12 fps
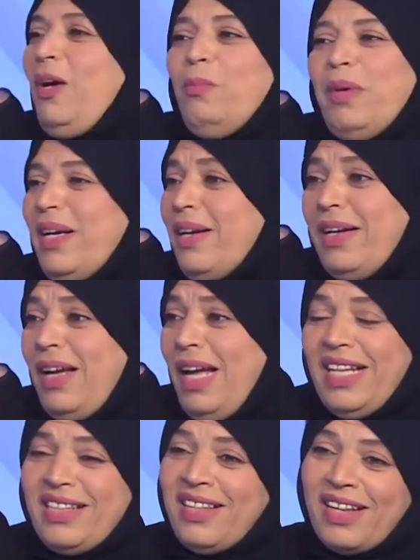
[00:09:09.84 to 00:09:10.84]
عمر
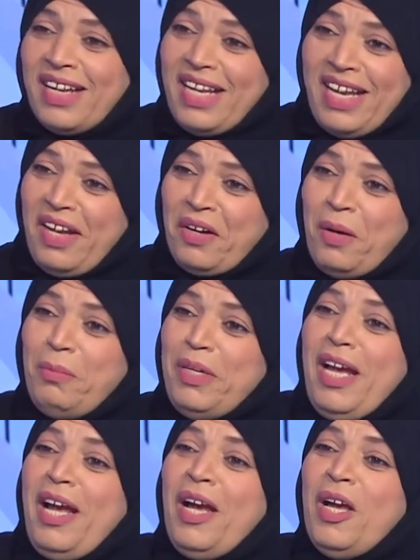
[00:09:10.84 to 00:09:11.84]
حد
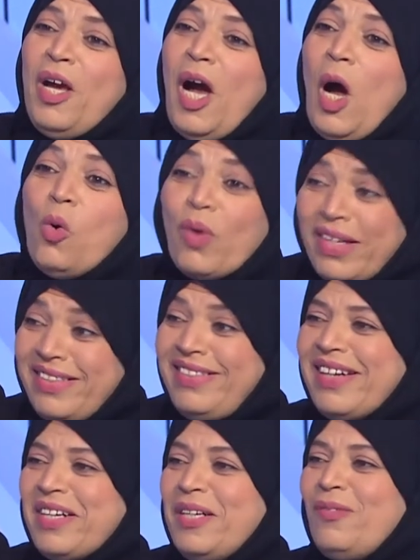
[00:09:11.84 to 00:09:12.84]
كرمنا او
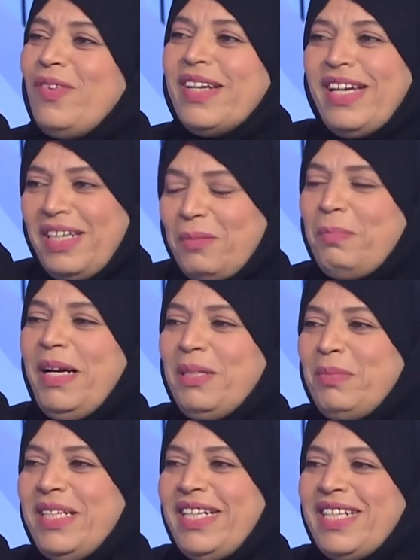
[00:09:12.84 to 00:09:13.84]
قدرنا فكانت
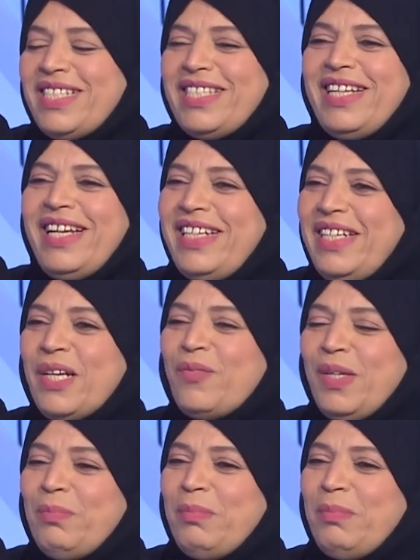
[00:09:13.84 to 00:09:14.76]
بعد من الاشياء اللي يعني رفعت